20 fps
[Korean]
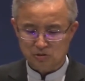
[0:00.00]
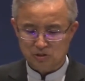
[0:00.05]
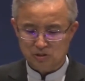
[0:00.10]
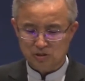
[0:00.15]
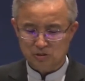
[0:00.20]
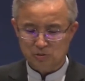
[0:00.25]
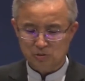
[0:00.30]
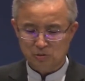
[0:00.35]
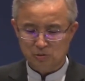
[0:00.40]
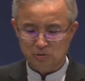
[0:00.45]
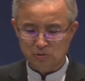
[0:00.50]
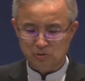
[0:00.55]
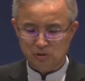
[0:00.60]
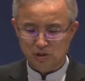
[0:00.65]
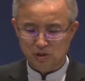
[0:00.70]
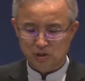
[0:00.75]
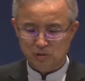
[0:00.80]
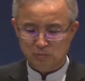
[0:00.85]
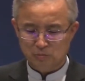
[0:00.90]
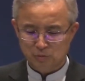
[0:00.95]
그리고
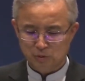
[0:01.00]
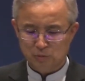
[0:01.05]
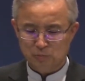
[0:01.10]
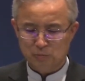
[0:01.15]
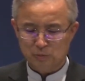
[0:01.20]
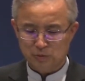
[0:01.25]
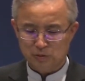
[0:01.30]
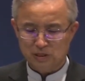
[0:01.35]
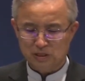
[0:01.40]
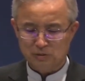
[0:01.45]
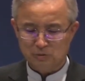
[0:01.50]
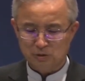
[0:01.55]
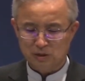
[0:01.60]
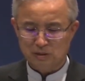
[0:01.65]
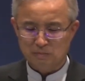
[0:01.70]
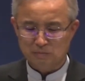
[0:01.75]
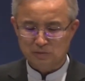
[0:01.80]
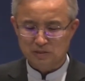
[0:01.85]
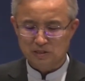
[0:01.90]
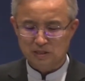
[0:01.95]
무엇보다도
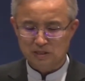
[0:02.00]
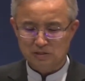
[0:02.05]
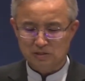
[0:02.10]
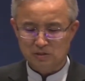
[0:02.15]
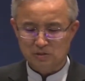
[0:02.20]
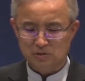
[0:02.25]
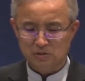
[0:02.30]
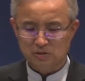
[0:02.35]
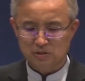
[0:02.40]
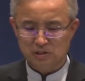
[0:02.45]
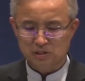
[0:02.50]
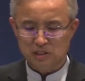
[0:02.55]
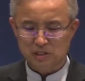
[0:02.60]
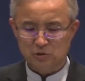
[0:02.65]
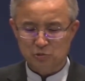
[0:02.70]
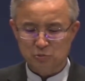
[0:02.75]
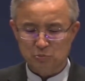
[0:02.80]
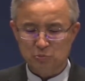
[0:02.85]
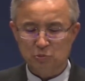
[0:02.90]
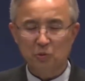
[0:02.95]
감사한 것은
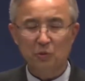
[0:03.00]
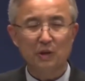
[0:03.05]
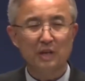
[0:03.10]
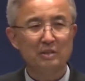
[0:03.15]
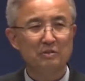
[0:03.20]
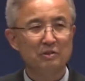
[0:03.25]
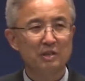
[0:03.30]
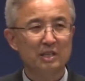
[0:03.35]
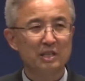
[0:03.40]
예수님 통해서